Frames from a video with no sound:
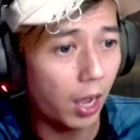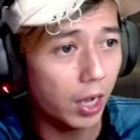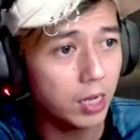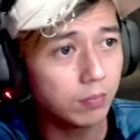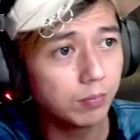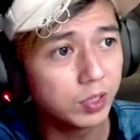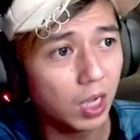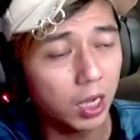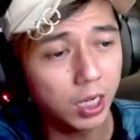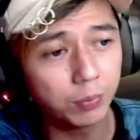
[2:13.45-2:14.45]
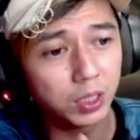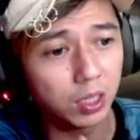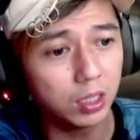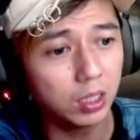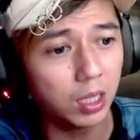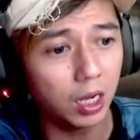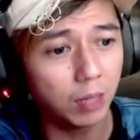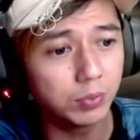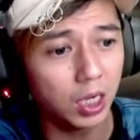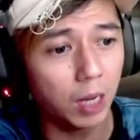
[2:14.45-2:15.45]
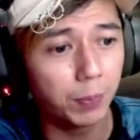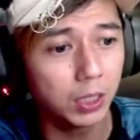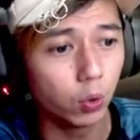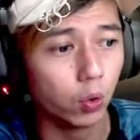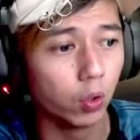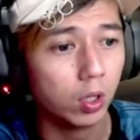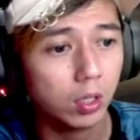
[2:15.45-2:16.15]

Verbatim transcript: kalian misalkan capture ini kalian bisa dapet tuh